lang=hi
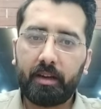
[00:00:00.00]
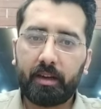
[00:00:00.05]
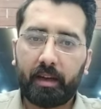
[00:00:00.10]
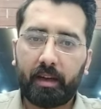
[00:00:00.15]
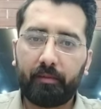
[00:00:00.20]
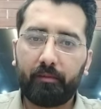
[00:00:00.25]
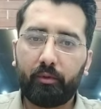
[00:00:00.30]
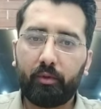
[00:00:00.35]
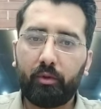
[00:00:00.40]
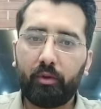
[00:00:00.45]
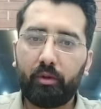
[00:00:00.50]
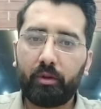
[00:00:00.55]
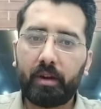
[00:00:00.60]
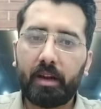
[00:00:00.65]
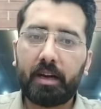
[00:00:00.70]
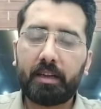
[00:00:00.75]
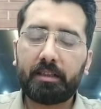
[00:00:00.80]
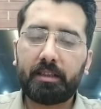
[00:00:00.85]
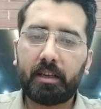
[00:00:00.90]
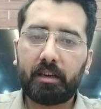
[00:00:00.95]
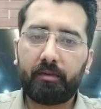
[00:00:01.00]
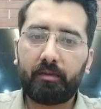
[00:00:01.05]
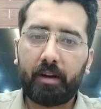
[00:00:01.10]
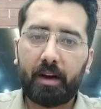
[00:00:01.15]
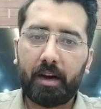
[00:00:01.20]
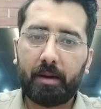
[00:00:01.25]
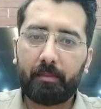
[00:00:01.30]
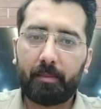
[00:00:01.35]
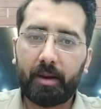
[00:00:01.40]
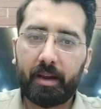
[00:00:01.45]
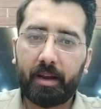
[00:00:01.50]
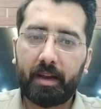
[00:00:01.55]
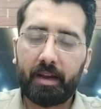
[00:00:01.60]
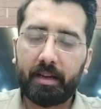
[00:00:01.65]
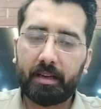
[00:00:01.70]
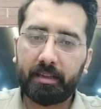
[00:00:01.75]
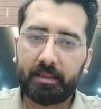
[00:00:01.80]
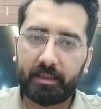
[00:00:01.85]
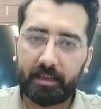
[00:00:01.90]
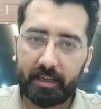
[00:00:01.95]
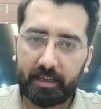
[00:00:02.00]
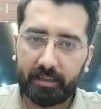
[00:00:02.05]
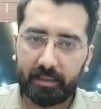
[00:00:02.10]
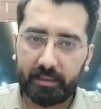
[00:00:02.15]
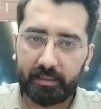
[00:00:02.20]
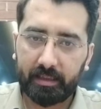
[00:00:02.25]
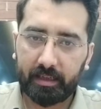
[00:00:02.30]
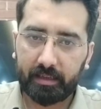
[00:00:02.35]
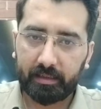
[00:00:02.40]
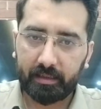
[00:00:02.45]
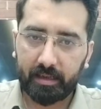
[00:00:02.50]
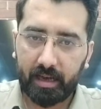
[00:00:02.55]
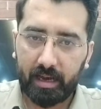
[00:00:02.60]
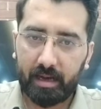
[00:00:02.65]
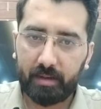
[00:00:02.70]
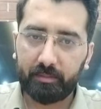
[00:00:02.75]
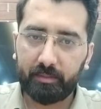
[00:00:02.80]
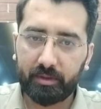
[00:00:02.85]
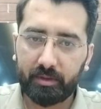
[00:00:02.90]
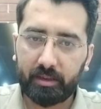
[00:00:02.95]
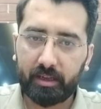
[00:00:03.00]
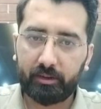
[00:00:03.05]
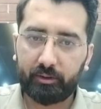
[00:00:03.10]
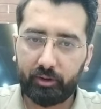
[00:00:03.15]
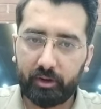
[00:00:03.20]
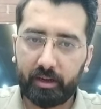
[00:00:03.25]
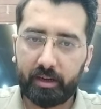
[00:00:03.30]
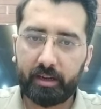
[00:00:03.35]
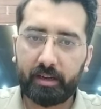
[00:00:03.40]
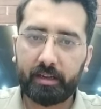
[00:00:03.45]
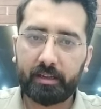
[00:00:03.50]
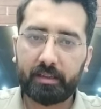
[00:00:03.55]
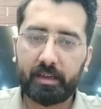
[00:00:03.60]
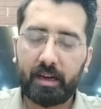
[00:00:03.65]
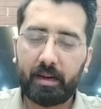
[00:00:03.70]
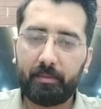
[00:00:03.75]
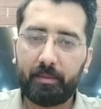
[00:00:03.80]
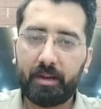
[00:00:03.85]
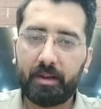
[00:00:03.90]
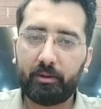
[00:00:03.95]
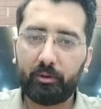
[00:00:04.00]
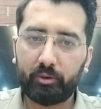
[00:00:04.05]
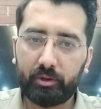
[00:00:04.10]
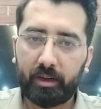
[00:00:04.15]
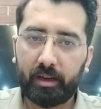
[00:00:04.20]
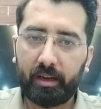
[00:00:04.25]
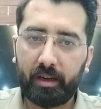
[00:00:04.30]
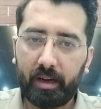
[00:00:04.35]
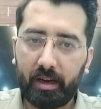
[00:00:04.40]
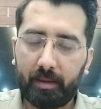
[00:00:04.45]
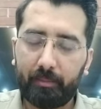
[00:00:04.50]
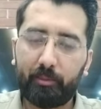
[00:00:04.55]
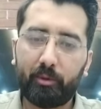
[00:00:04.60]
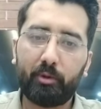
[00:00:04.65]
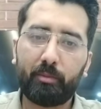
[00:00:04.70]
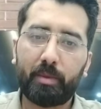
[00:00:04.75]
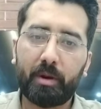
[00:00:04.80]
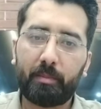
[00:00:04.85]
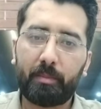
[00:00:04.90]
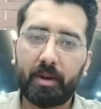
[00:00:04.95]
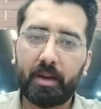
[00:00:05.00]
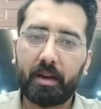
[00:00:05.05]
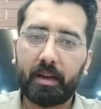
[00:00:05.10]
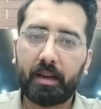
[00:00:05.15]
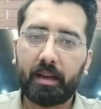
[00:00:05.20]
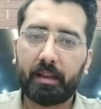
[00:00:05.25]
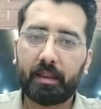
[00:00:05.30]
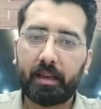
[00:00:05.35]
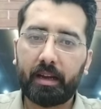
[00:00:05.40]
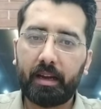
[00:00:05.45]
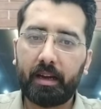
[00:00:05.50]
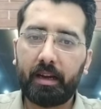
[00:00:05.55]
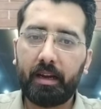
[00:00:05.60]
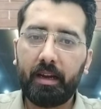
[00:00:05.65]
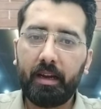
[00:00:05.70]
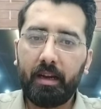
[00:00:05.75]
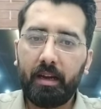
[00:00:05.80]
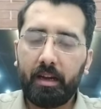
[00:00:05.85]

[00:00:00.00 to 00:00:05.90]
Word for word: कि वो ना सिर्फ आपके सी एस एस एग्ज़ाम्स का जो रिटर्न एग्ज़ाम है उसके लिए आपको प्रिपेयर करता है